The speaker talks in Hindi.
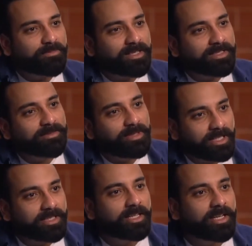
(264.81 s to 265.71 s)
पास की सिमेट्री
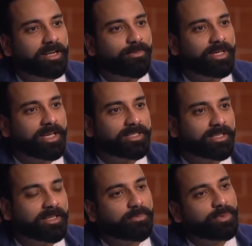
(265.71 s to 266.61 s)
इतनी खराब हुई है ऐसा लग
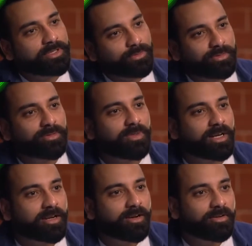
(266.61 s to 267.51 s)
रहा है पूरा स्कूल जुम्बा
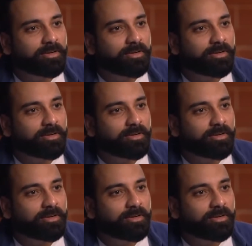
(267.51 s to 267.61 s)
कर रहा हो